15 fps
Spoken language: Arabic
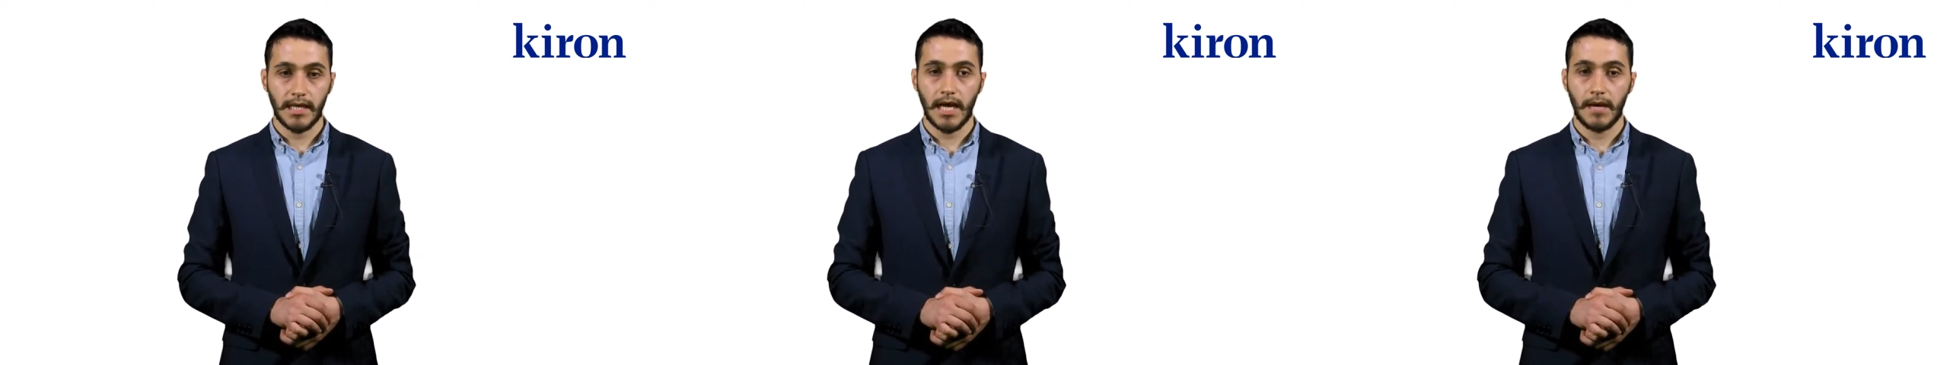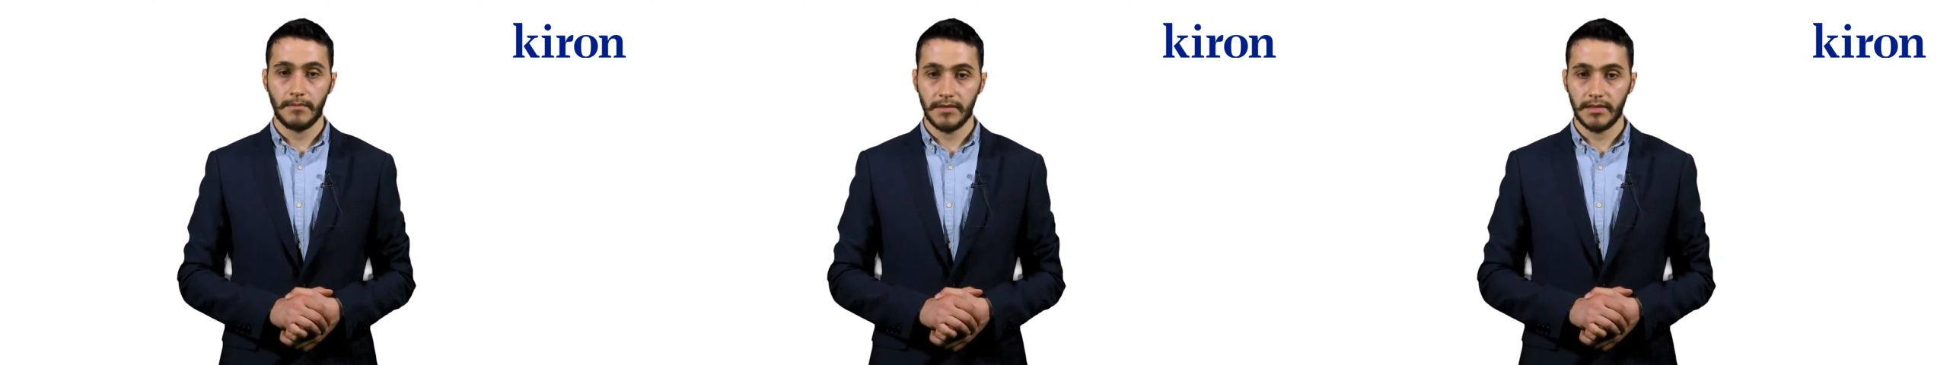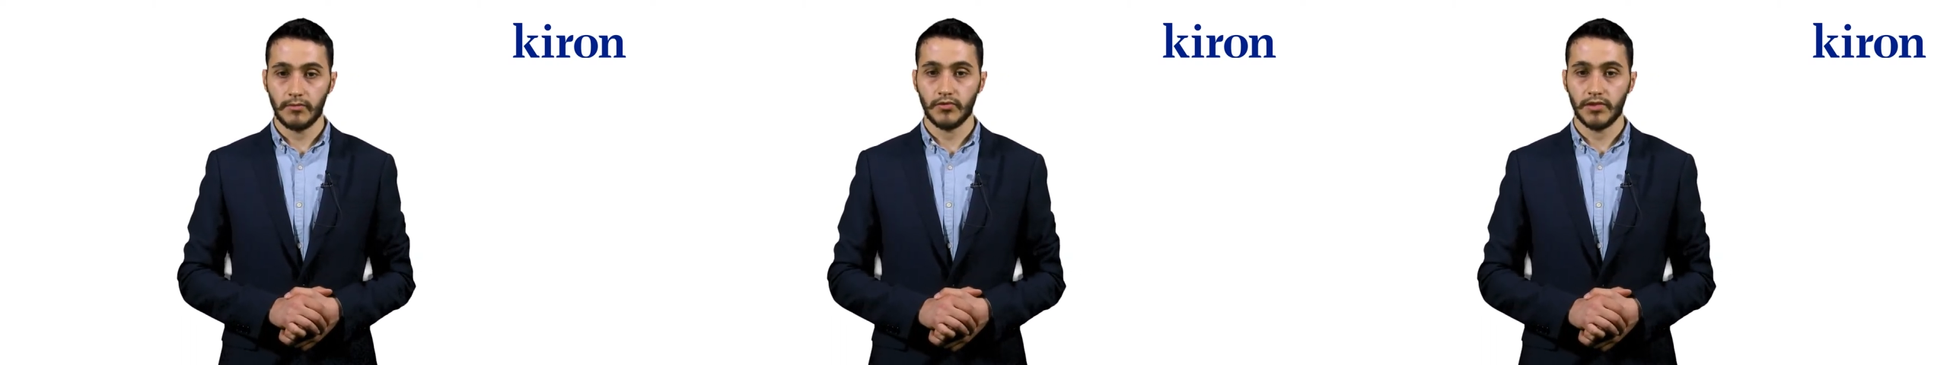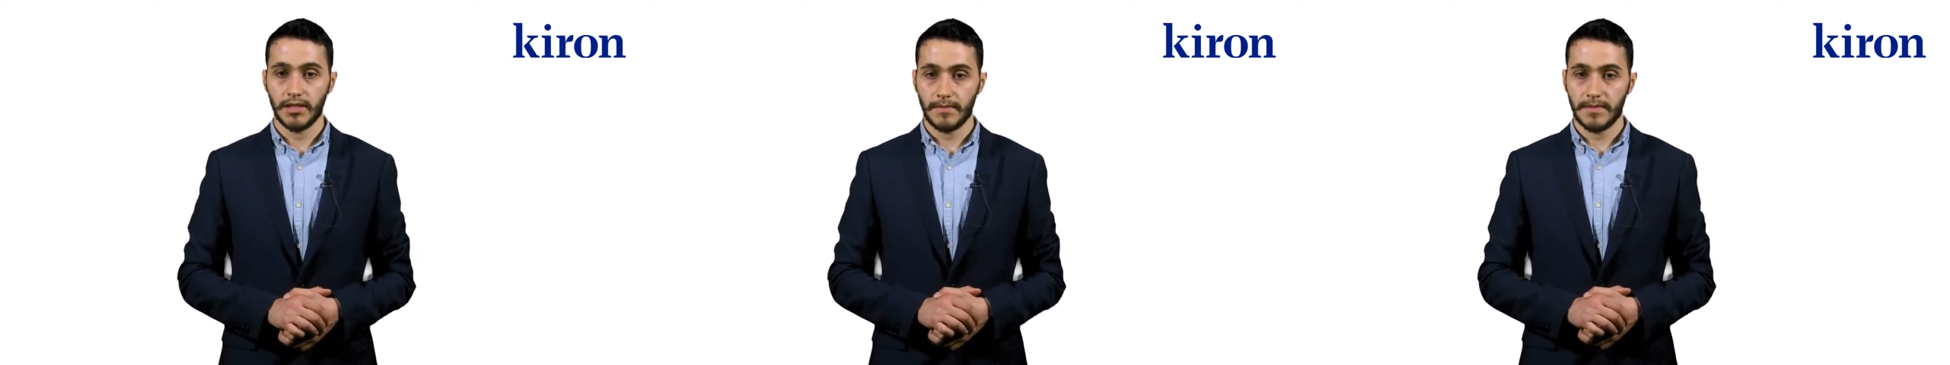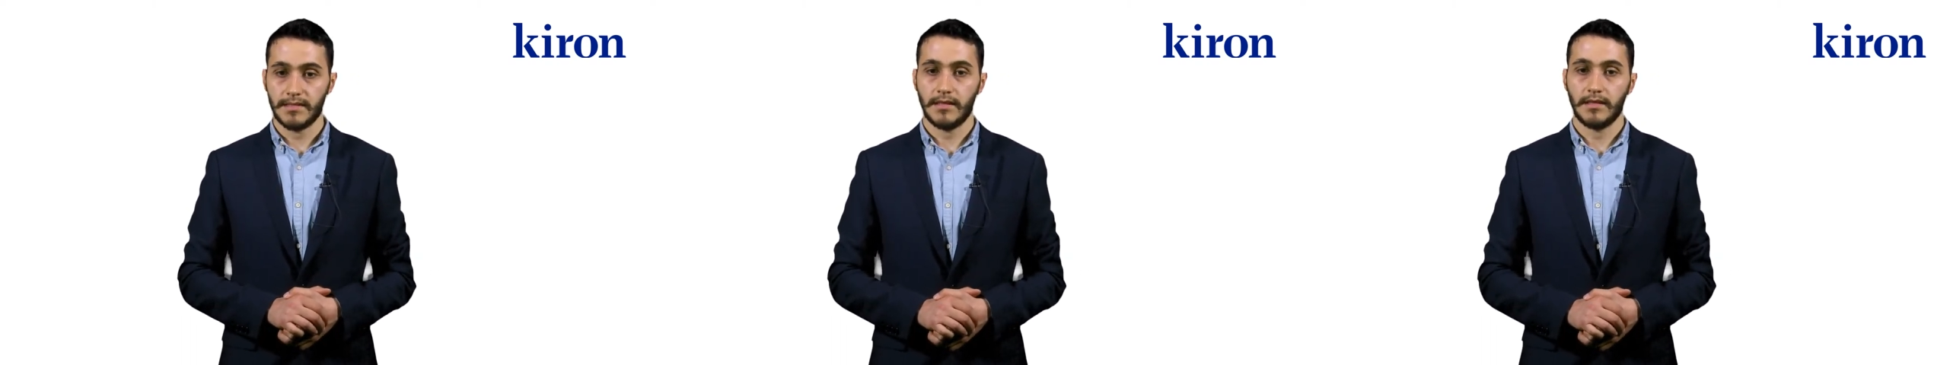عام لتوجيه
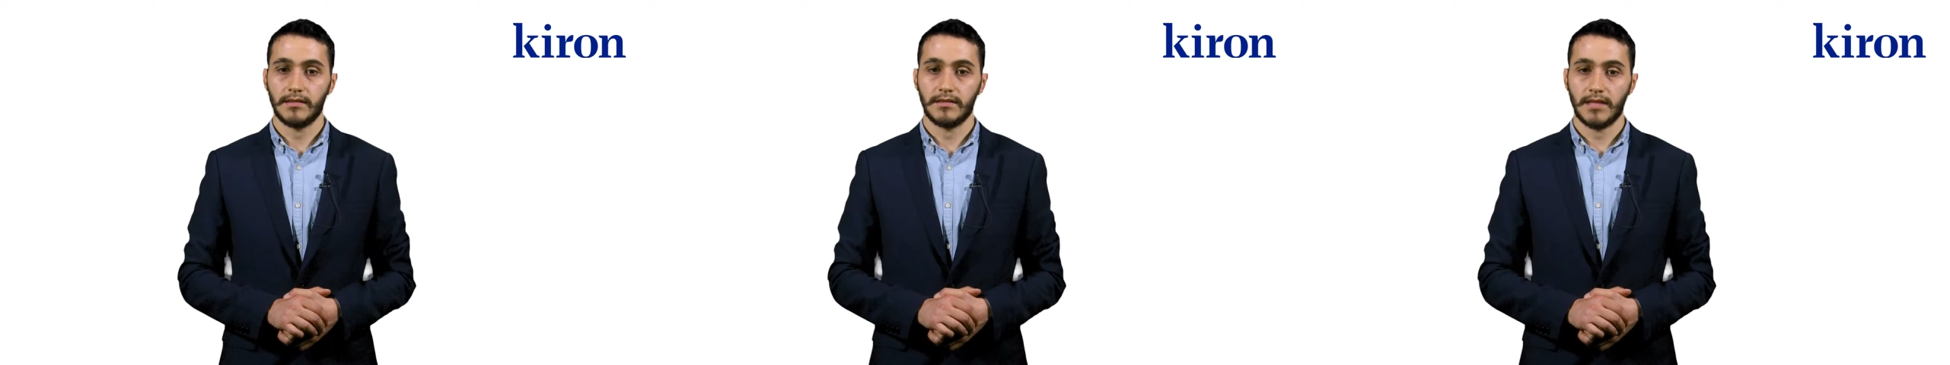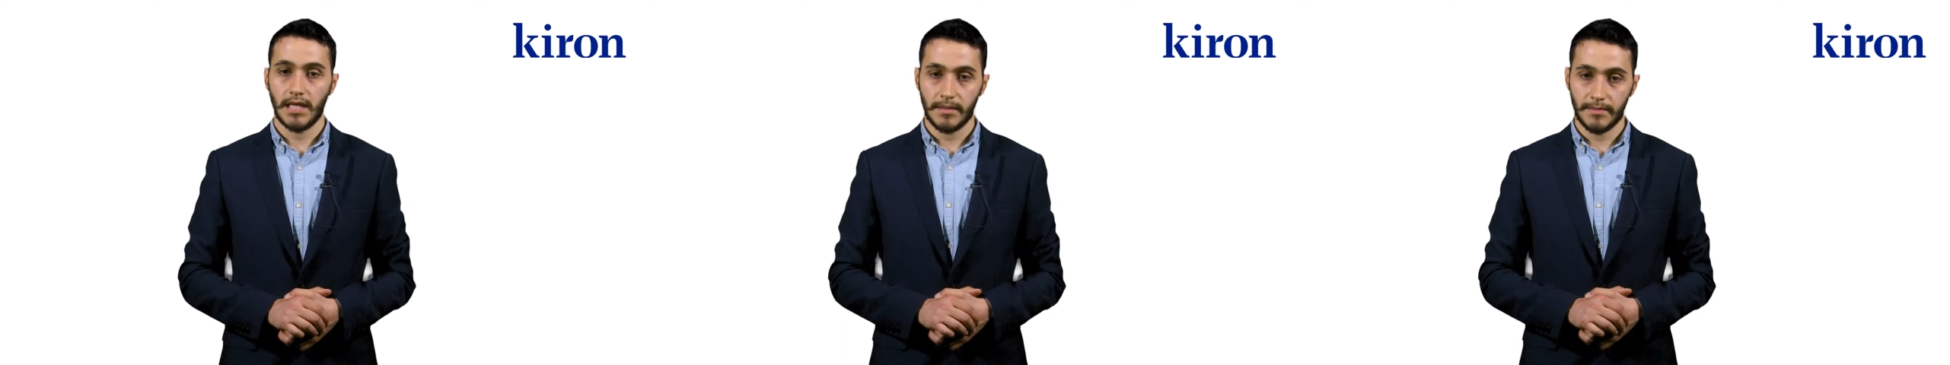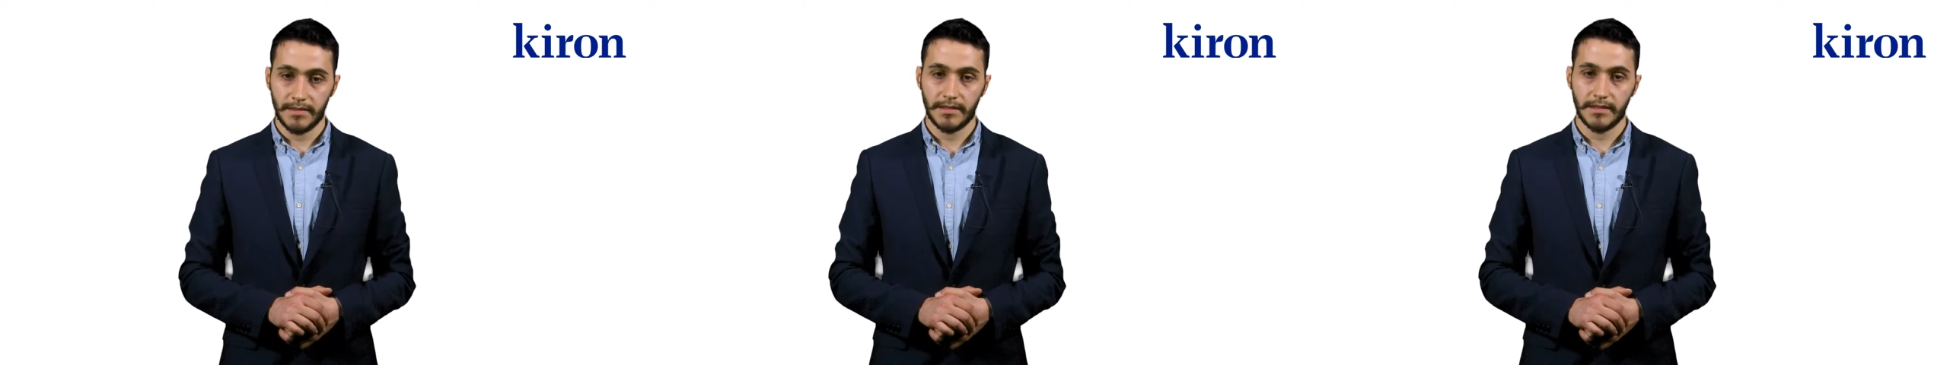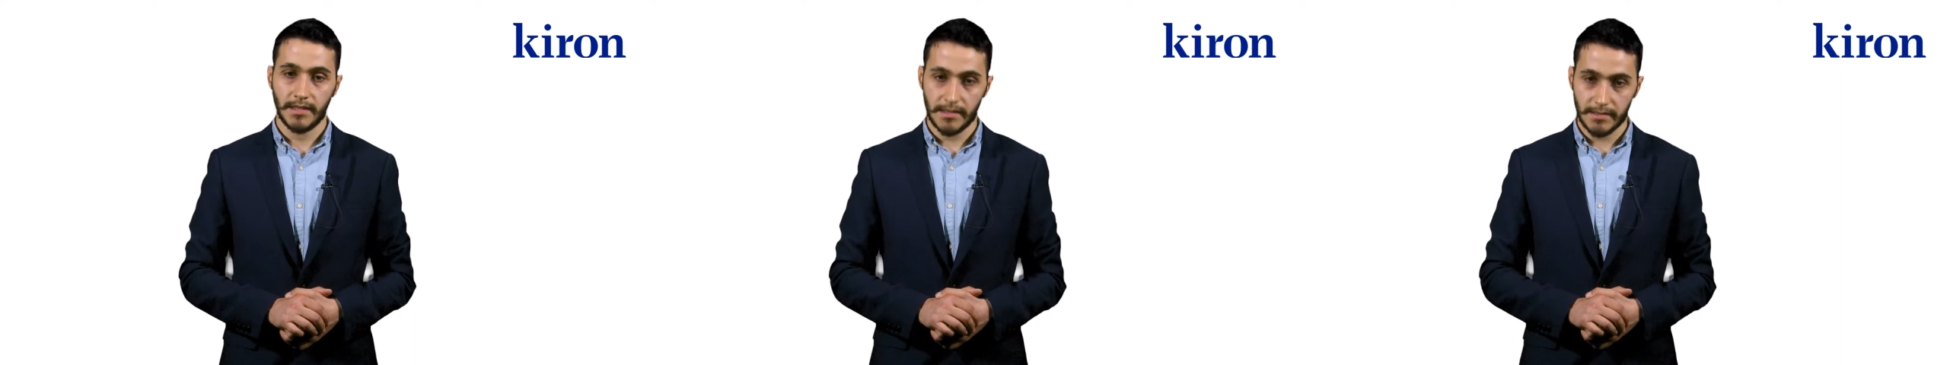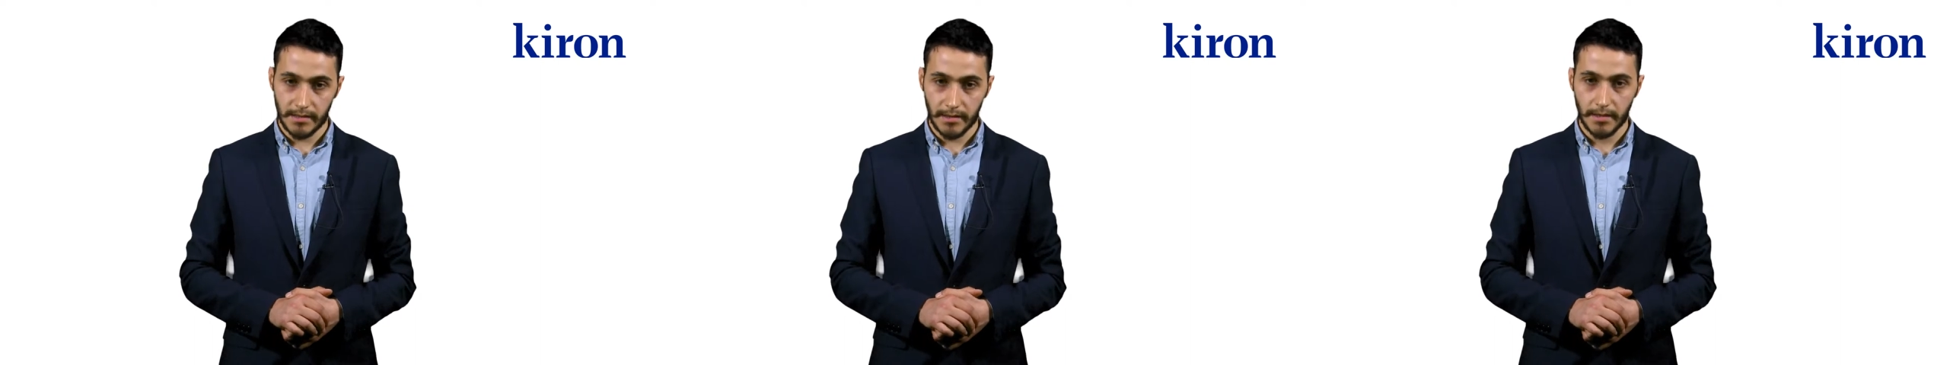مسار الطالب
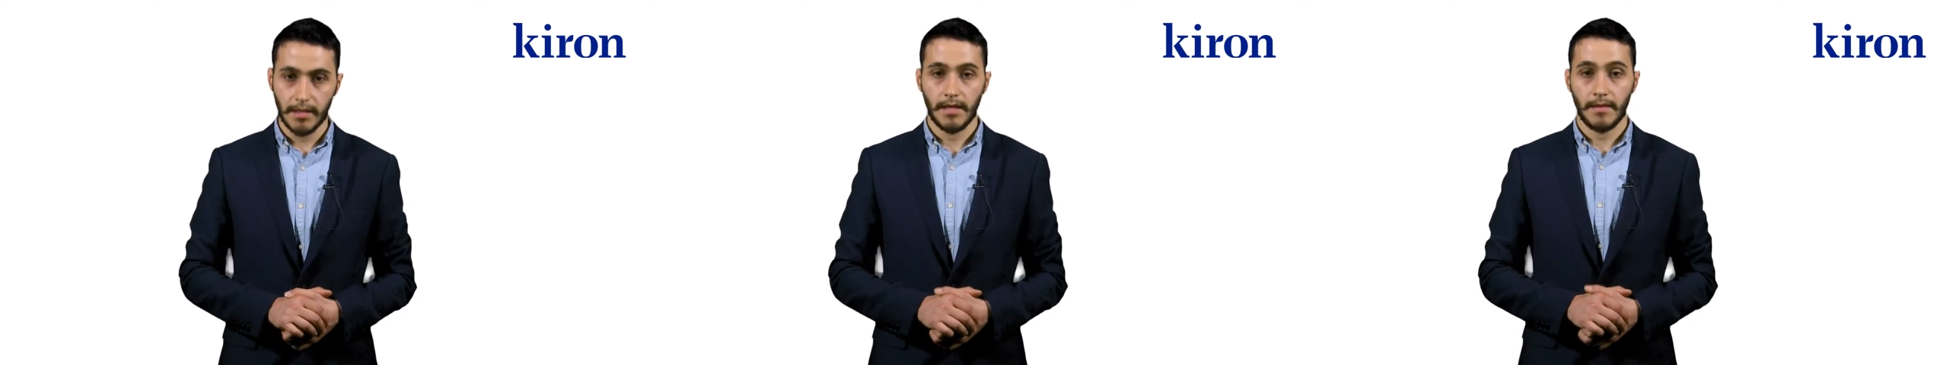الدراسي